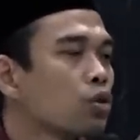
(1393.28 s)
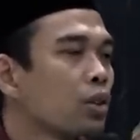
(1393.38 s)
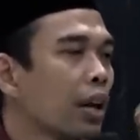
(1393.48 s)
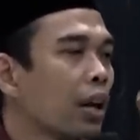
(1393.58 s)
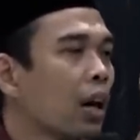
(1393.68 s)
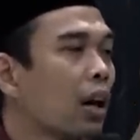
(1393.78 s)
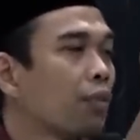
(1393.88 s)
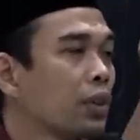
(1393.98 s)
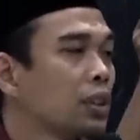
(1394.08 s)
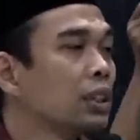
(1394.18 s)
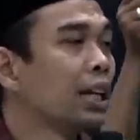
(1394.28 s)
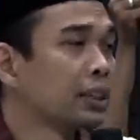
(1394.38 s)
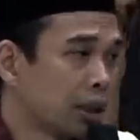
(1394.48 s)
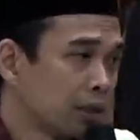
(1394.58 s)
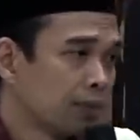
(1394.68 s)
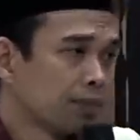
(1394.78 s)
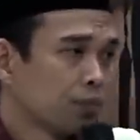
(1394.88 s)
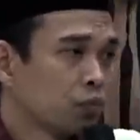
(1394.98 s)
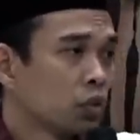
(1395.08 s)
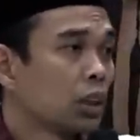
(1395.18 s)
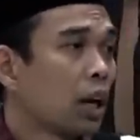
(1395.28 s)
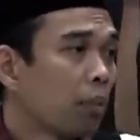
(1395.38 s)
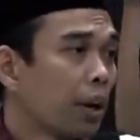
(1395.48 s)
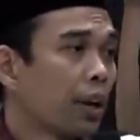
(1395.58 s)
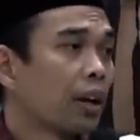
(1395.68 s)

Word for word: Ustadz Hafiz Yazid sahabat